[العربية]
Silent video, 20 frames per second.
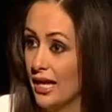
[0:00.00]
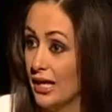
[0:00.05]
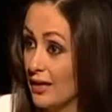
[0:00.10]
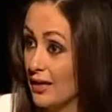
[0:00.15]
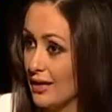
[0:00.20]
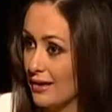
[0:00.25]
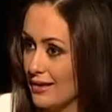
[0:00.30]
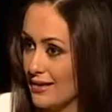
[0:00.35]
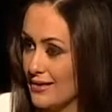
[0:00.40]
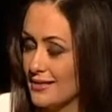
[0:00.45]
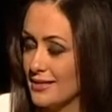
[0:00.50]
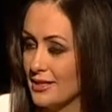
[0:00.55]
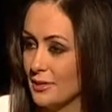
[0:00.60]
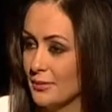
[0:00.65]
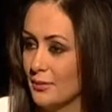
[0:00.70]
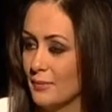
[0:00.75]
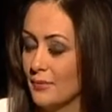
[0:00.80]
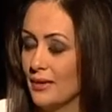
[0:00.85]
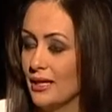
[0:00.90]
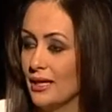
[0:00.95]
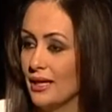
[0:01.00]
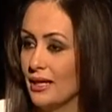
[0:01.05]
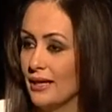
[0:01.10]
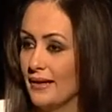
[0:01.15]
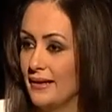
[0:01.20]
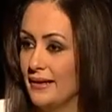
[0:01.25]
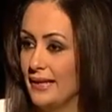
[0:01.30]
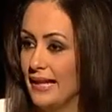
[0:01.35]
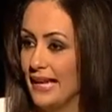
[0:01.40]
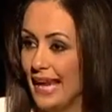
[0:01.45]
إلى الرسم
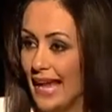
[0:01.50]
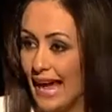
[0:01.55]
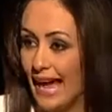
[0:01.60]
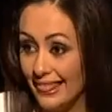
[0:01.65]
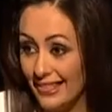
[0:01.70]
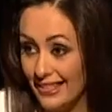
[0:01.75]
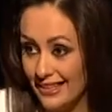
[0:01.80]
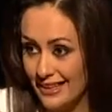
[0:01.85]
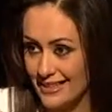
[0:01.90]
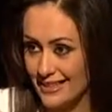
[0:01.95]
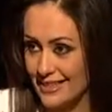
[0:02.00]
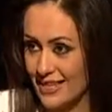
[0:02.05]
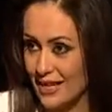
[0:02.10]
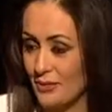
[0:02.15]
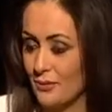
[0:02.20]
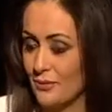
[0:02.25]
إلى الهندسة